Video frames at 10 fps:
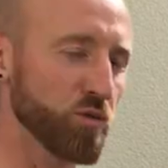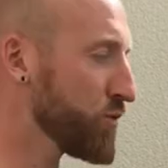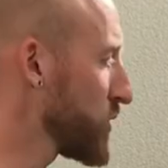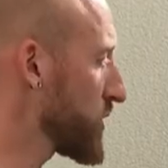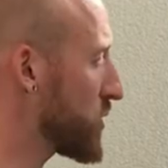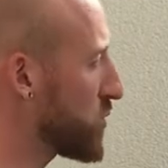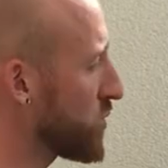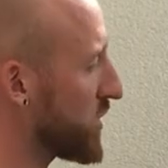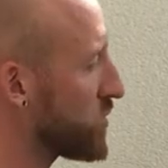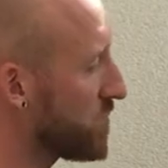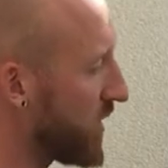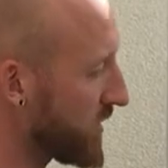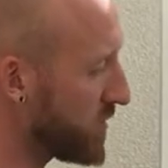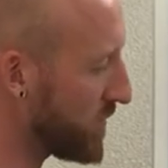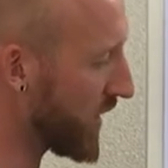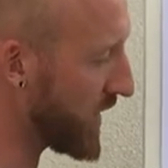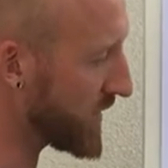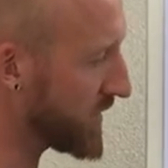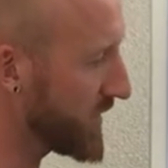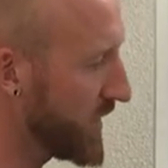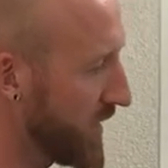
führen dazu, dass du in manchen Bereichen